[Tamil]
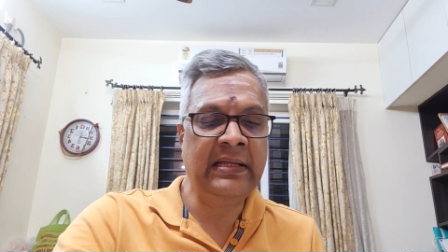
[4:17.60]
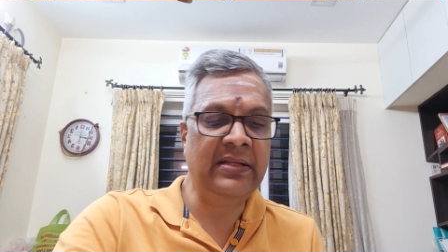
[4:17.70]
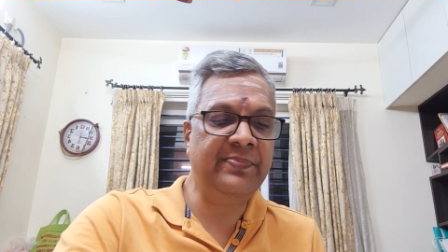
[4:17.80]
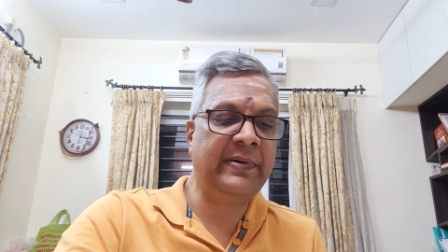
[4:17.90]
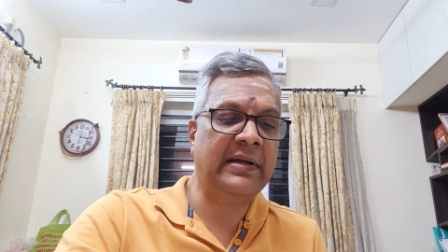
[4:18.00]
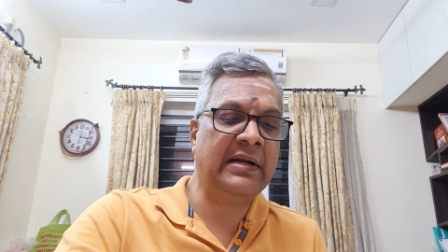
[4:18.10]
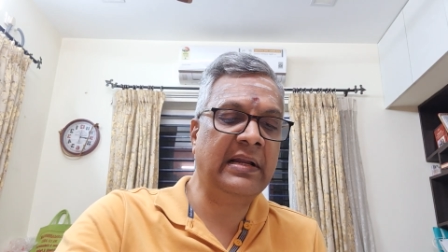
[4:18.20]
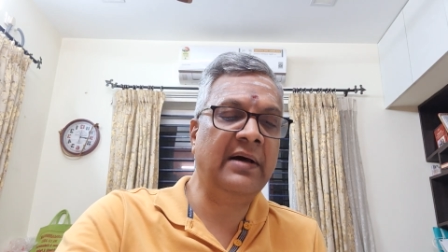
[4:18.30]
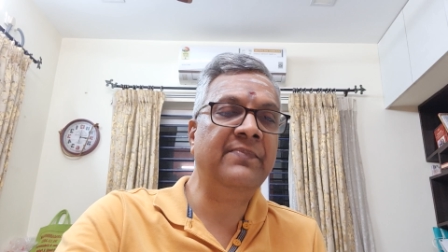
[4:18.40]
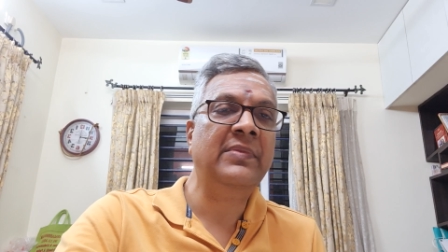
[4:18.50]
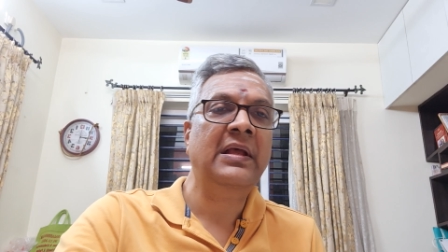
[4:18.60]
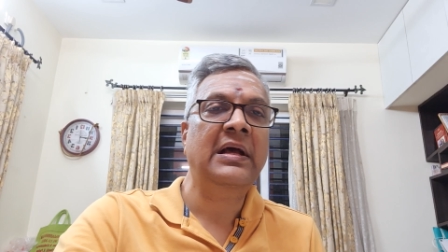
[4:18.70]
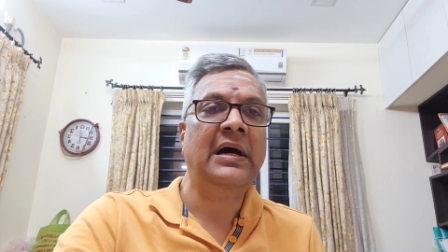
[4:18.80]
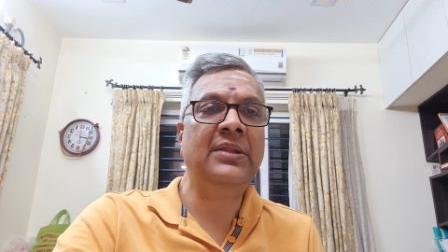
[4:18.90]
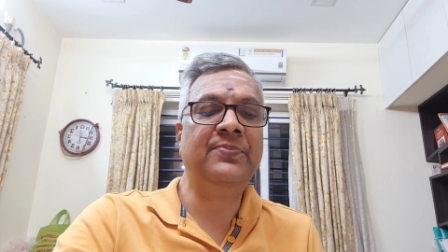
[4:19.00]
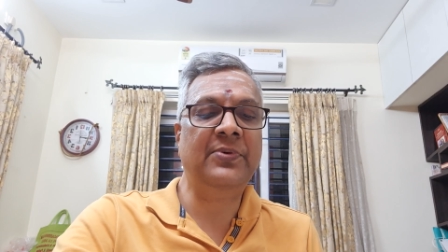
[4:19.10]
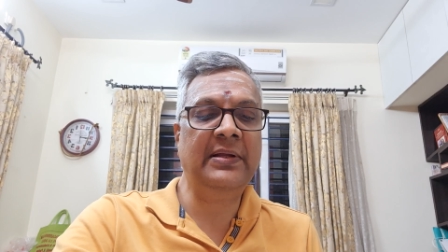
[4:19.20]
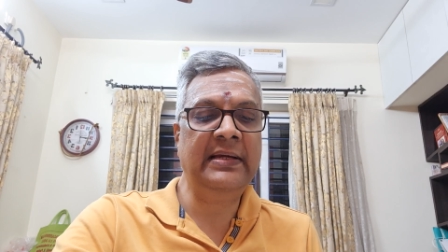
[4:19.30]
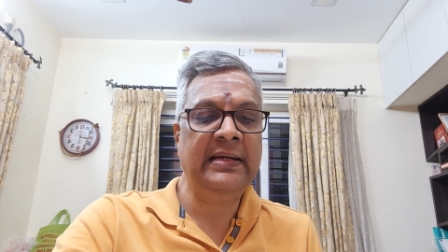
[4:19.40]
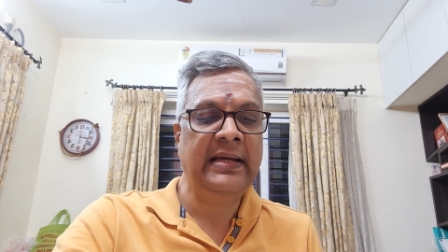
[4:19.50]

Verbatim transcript: எதிர்பார்க்கலாம் அதுபோல்